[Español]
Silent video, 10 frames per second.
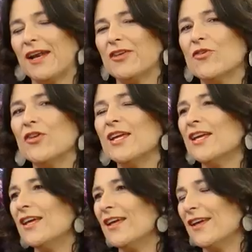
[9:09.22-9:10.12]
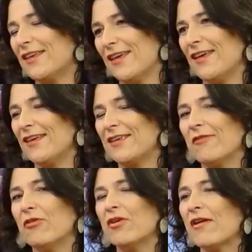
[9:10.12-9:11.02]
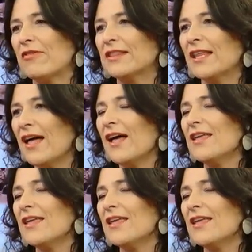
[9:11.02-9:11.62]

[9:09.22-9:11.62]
regiones que, que fueron afectadas